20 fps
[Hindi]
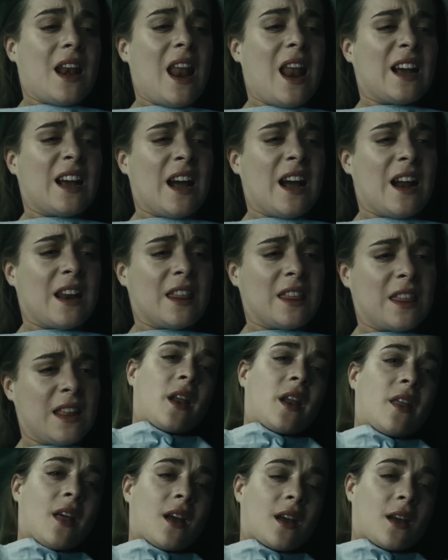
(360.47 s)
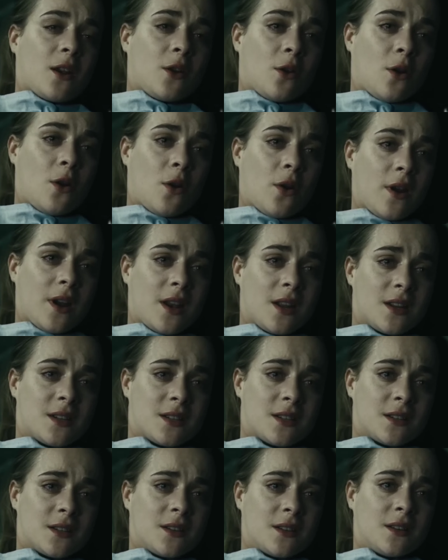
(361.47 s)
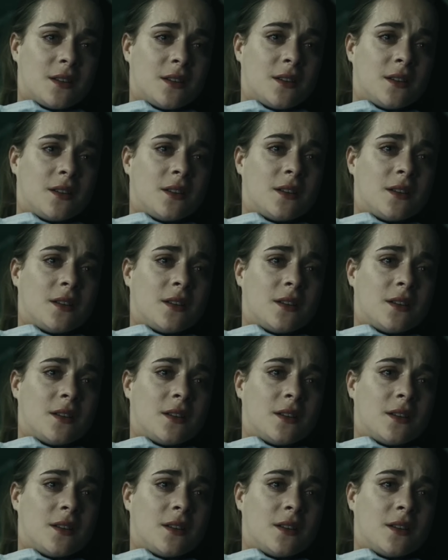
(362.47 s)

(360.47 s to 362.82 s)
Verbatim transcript: लेकिन पाव उसके मुंह पर टेप लगाकर